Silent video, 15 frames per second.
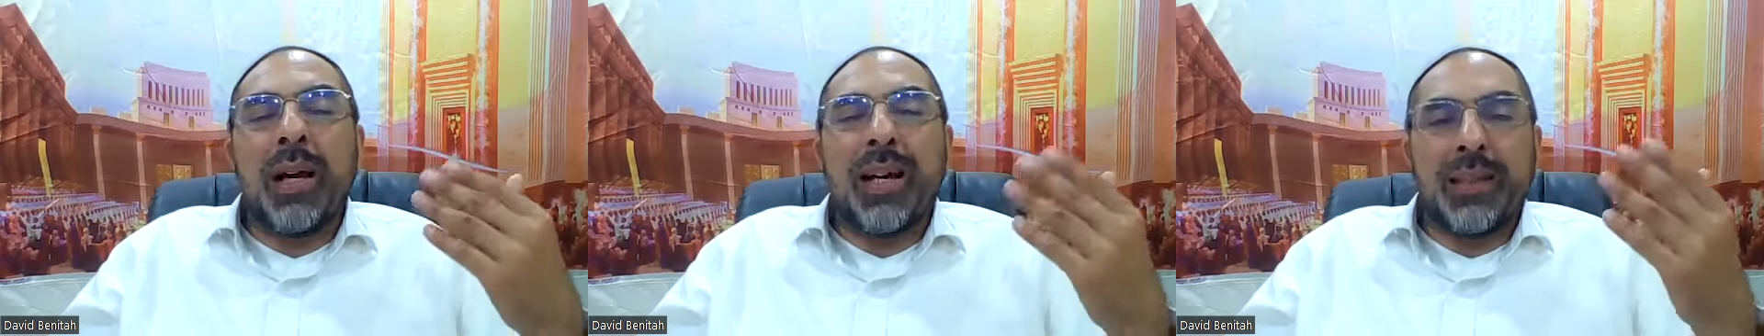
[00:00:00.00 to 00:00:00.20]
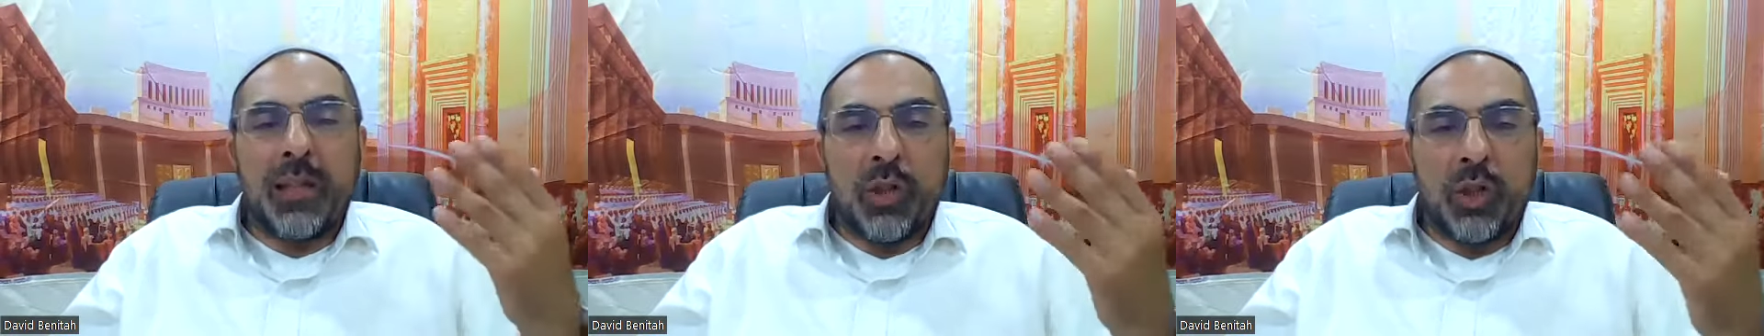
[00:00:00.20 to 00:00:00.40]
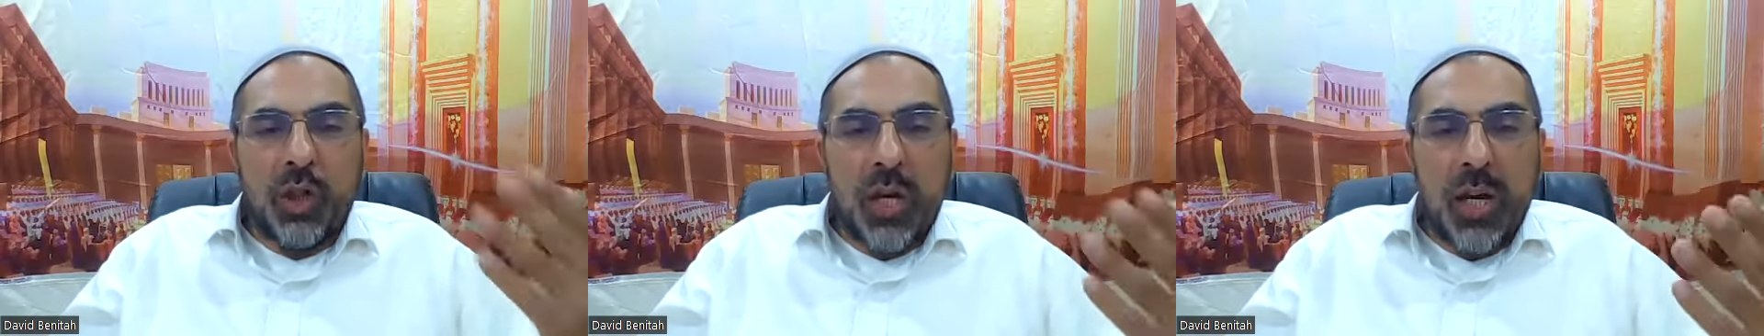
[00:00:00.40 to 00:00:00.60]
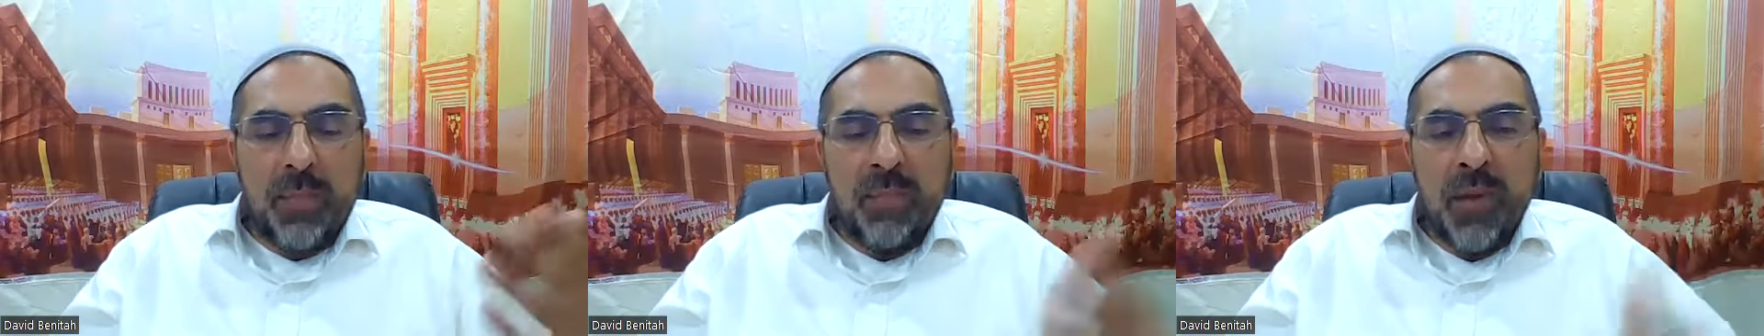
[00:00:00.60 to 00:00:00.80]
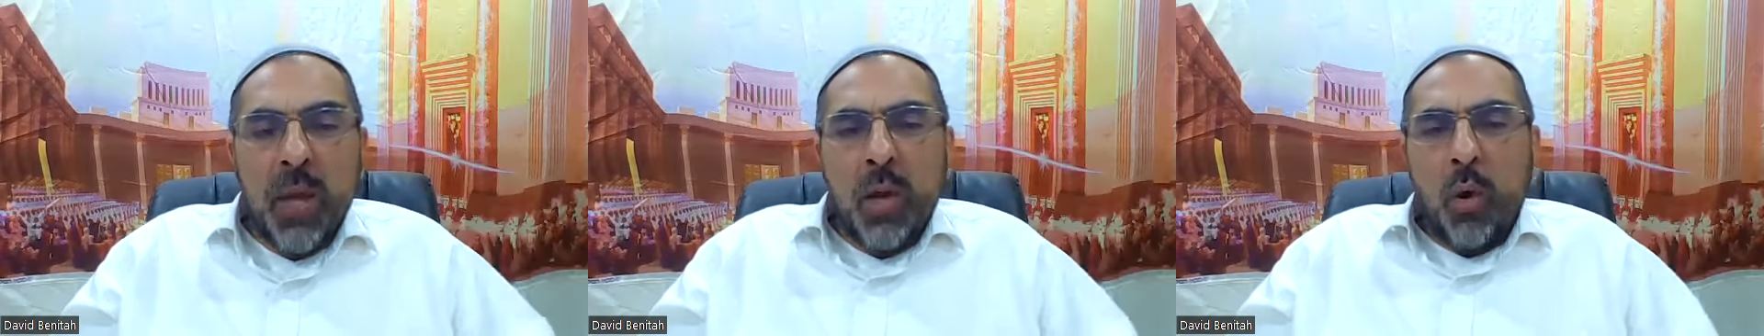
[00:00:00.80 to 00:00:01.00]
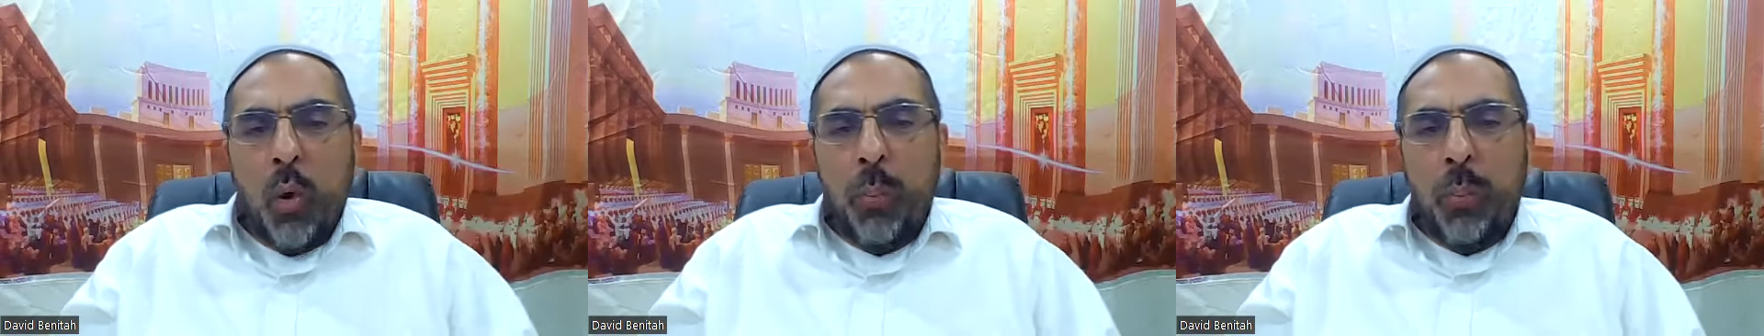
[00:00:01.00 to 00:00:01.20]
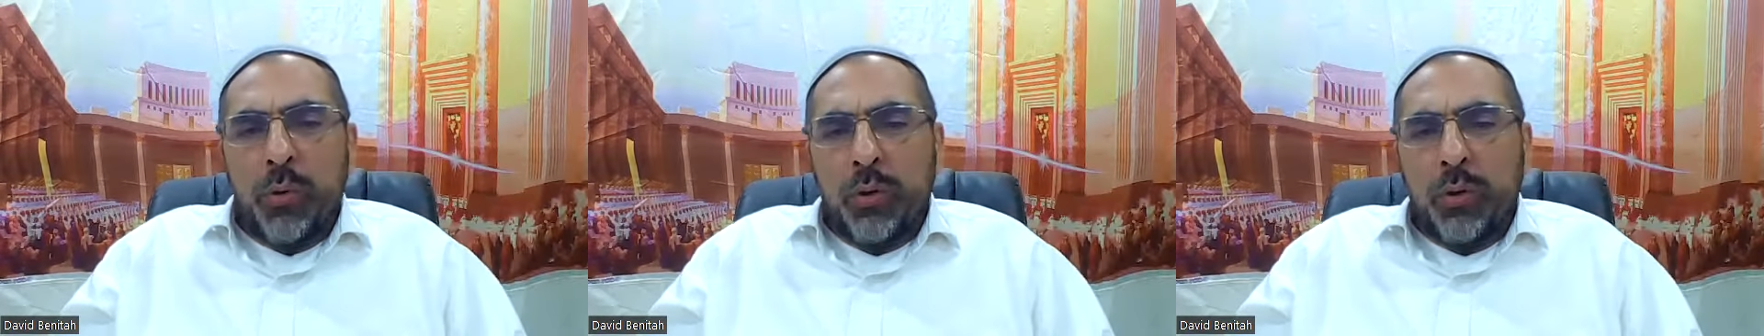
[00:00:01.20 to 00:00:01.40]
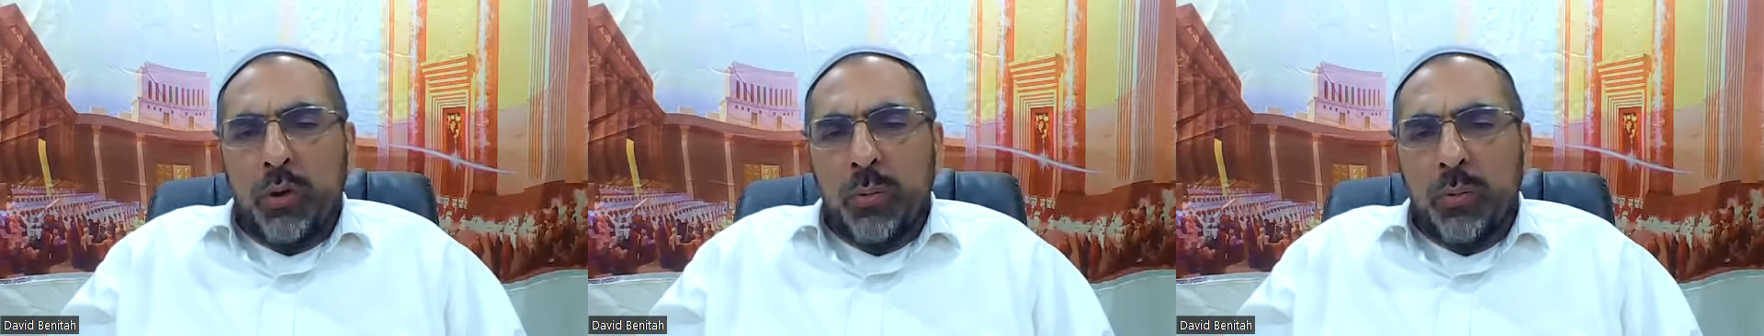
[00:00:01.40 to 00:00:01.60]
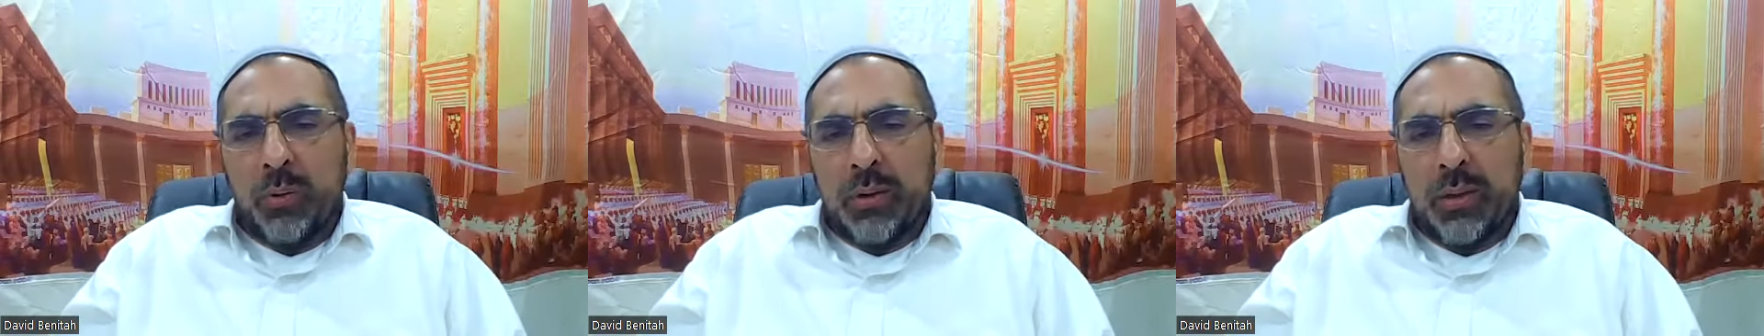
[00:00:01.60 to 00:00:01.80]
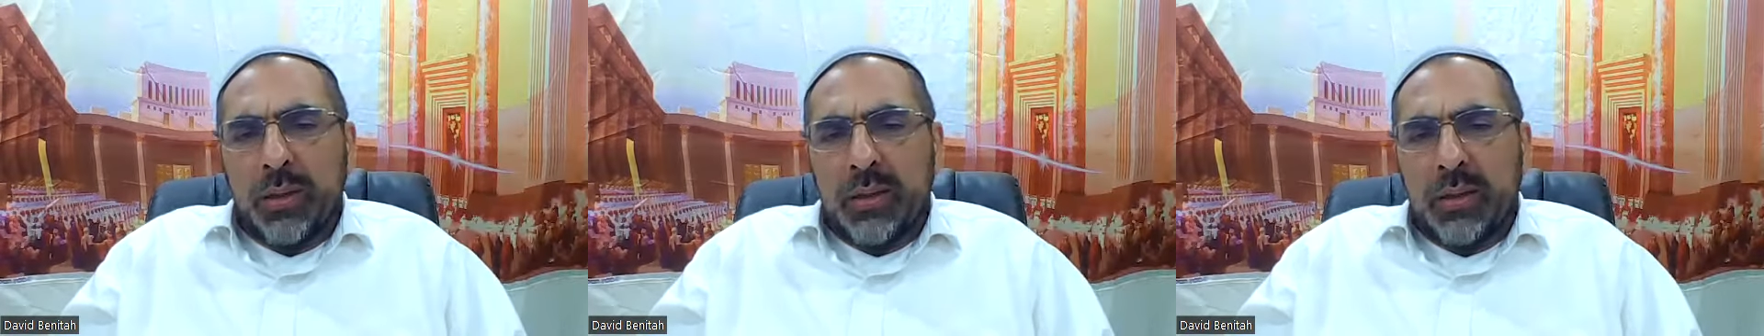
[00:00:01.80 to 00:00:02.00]
rattachés, on peut se
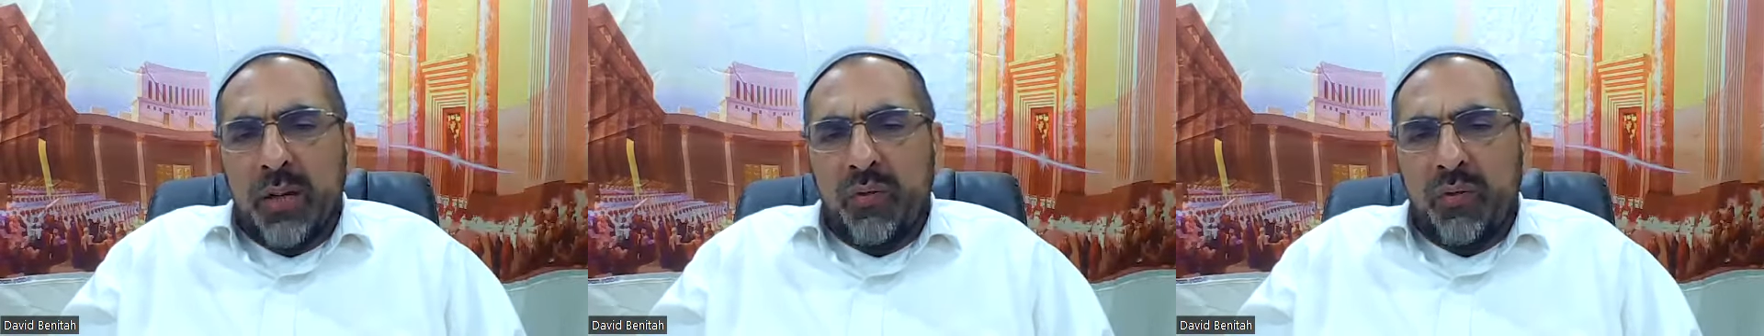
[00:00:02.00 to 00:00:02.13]
demander